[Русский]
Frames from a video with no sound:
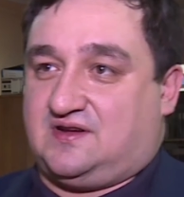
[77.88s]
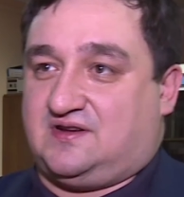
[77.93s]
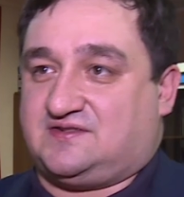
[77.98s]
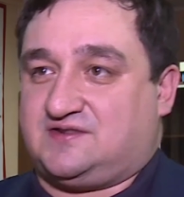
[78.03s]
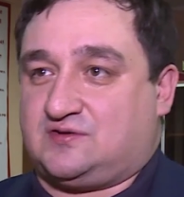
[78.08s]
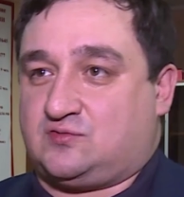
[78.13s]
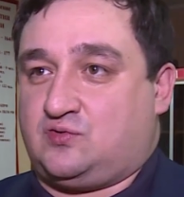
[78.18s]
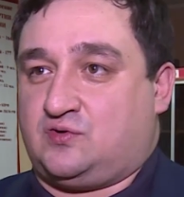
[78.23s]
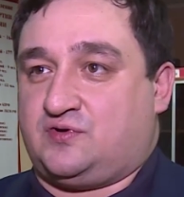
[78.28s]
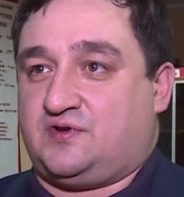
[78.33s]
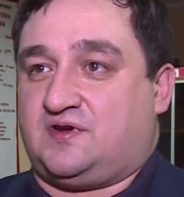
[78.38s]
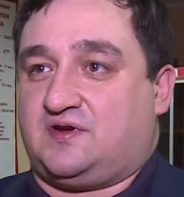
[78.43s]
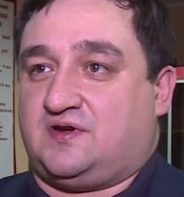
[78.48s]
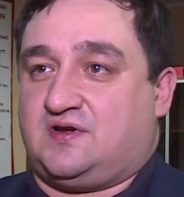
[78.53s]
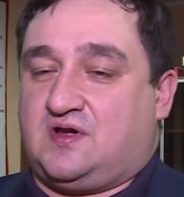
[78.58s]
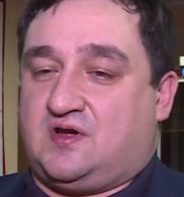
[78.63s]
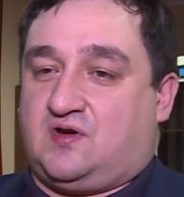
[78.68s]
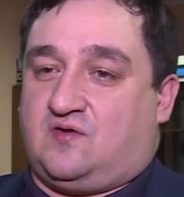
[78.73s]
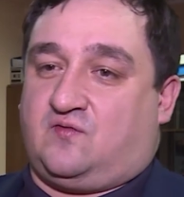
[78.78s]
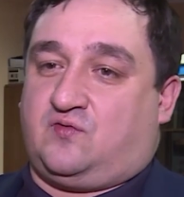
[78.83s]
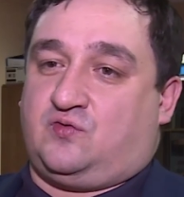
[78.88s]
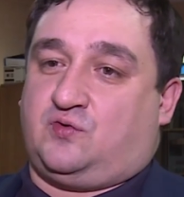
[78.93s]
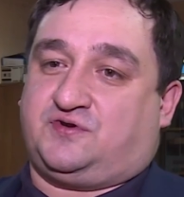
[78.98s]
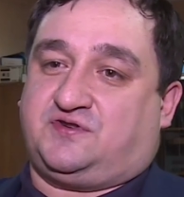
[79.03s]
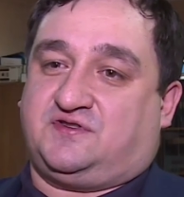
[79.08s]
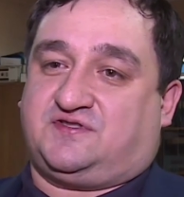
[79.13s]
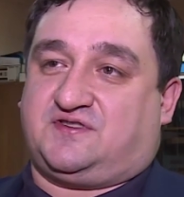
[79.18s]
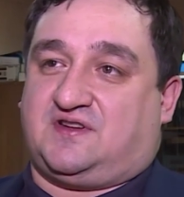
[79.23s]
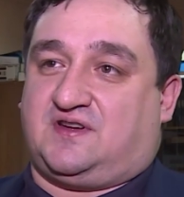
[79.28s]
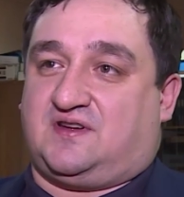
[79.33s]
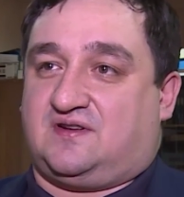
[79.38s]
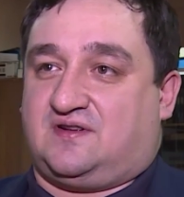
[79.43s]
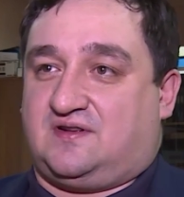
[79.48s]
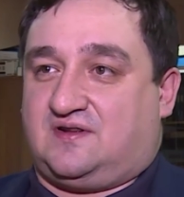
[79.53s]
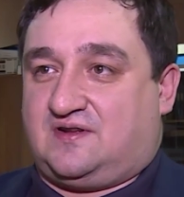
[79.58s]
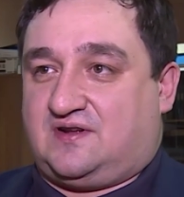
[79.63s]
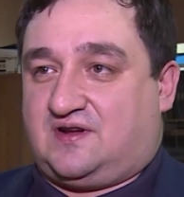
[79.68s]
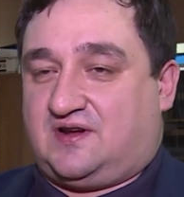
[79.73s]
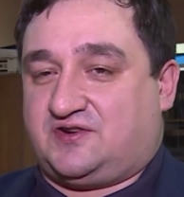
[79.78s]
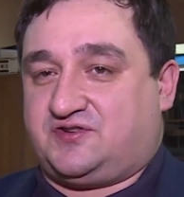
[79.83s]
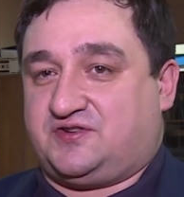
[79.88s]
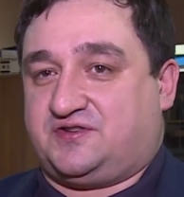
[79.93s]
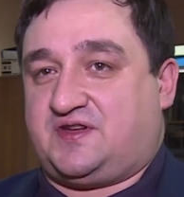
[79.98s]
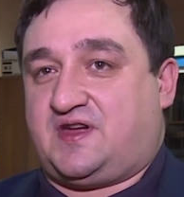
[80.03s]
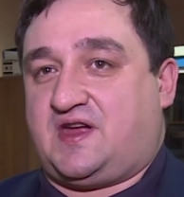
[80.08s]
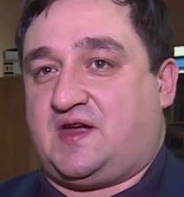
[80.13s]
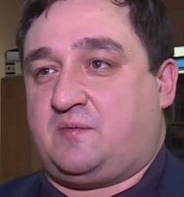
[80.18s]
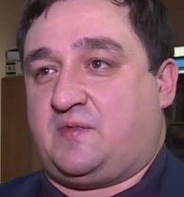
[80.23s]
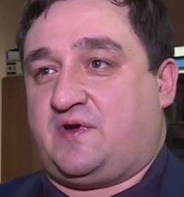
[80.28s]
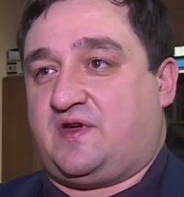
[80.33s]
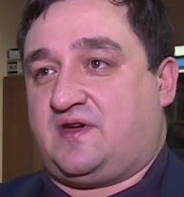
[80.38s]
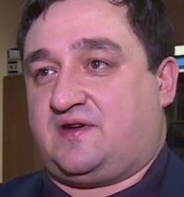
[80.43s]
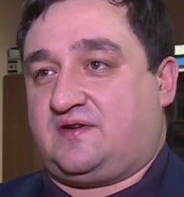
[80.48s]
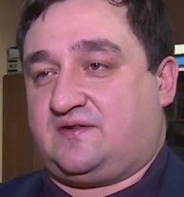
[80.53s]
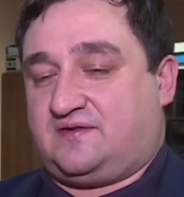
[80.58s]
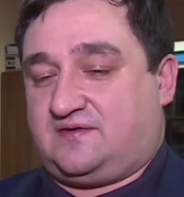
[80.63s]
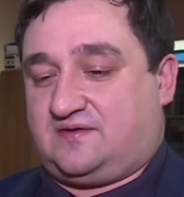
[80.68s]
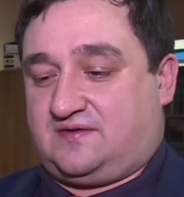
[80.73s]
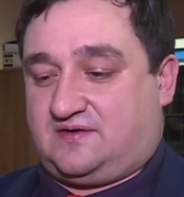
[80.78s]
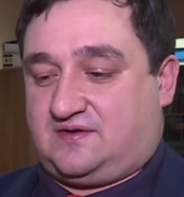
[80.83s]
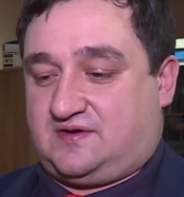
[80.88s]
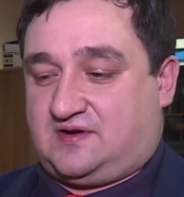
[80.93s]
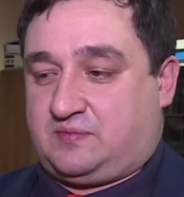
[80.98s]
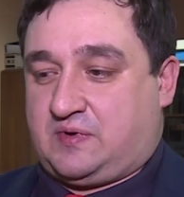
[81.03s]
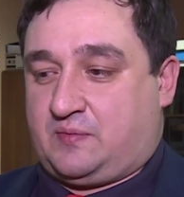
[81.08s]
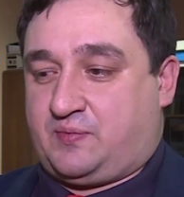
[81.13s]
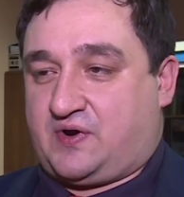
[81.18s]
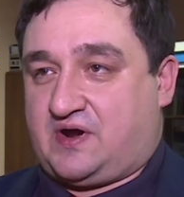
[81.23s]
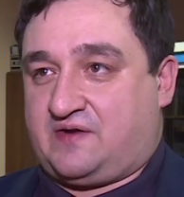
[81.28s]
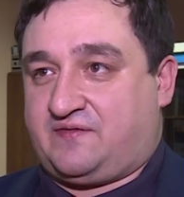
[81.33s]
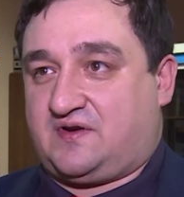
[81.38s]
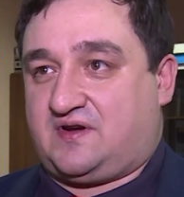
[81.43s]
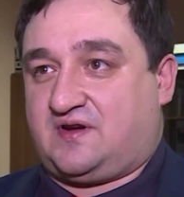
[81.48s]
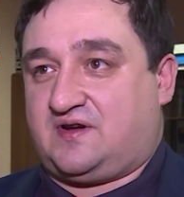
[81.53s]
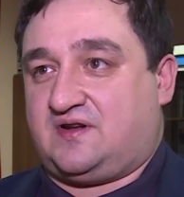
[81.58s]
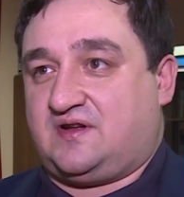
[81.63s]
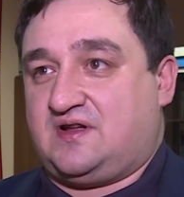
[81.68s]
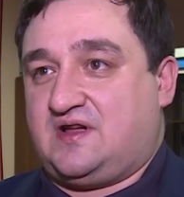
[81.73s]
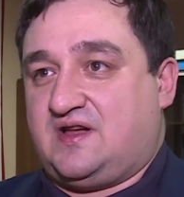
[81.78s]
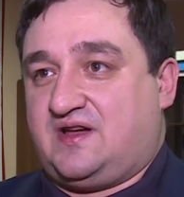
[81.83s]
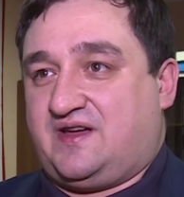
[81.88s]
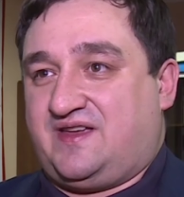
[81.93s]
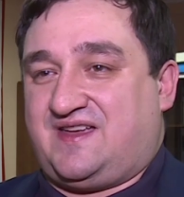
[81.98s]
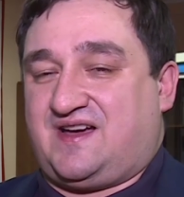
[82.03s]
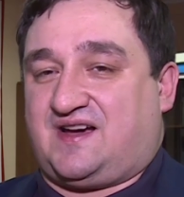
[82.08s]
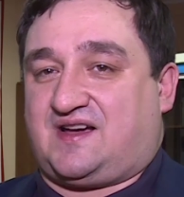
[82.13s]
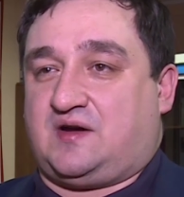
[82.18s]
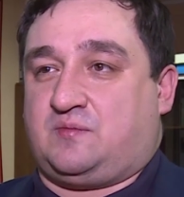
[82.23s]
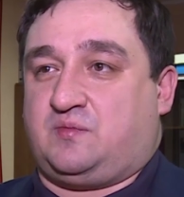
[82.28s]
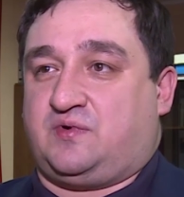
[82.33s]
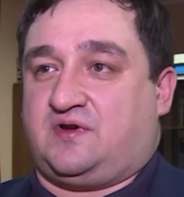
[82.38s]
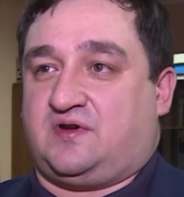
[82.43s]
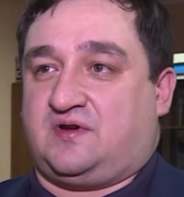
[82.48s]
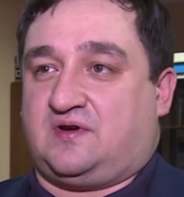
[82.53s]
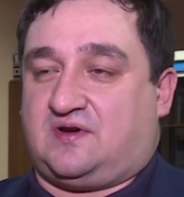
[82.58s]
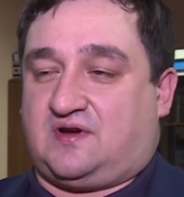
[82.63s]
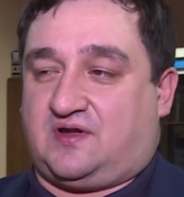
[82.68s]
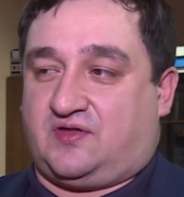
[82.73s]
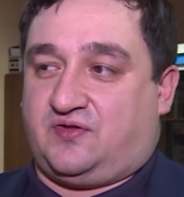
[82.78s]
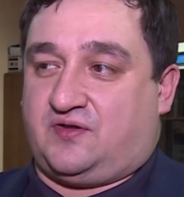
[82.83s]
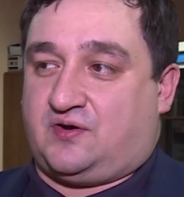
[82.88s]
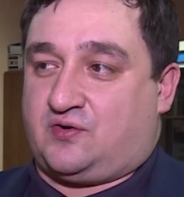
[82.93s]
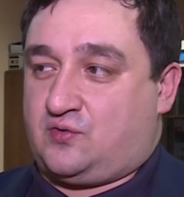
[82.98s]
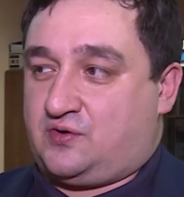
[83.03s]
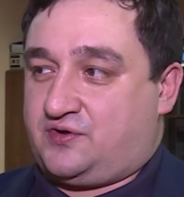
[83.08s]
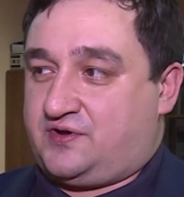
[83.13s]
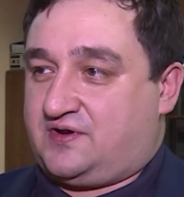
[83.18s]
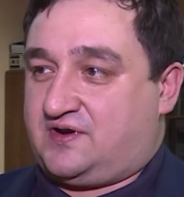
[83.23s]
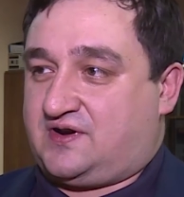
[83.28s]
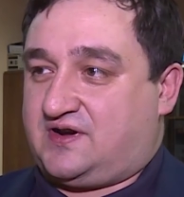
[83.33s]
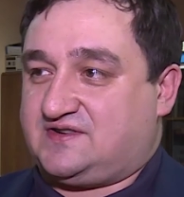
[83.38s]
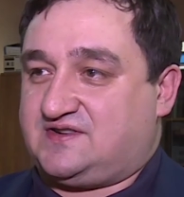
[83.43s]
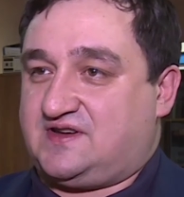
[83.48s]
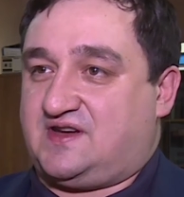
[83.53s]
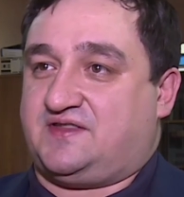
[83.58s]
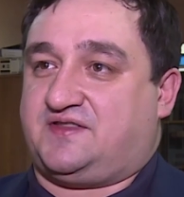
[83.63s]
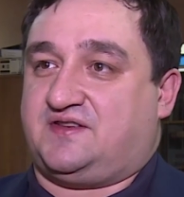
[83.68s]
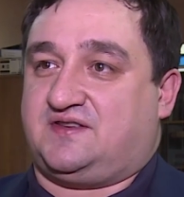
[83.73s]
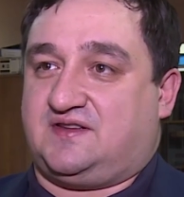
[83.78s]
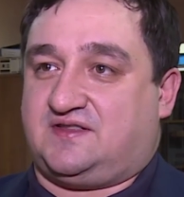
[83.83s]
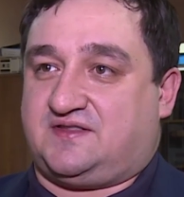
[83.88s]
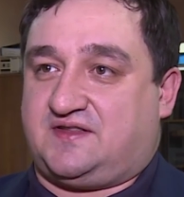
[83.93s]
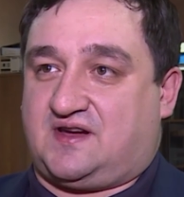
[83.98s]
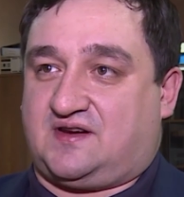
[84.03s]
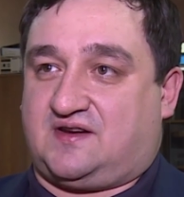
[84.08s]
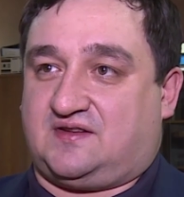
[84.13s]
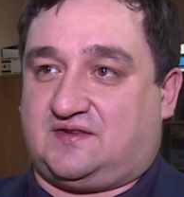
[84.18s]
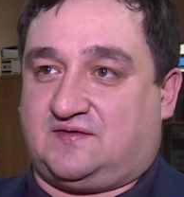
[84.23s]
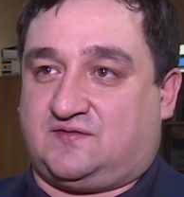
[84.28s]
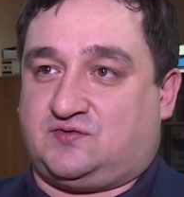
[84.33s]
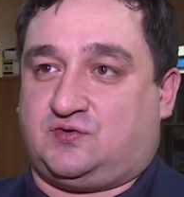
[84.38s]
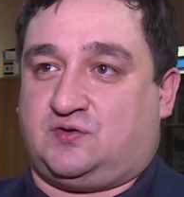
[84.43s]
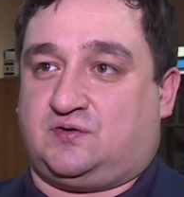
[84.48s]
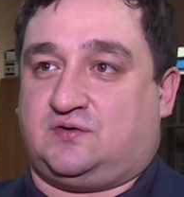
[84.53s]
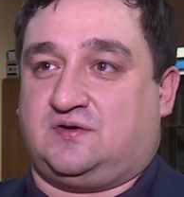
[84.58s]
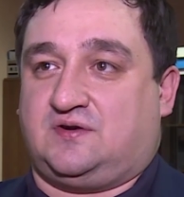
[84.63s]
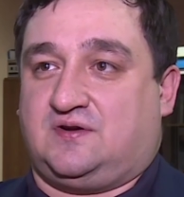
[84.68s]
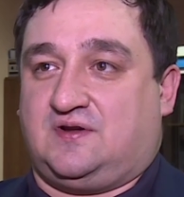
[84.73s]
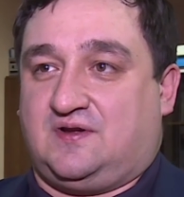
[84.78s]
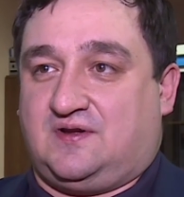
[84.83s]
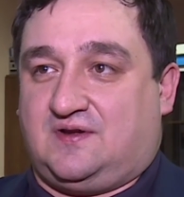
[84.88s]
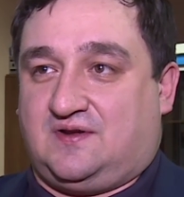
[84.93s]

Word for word: закона вносится ожидаемая э, поправка, якобы от народа, хотя это не так, это все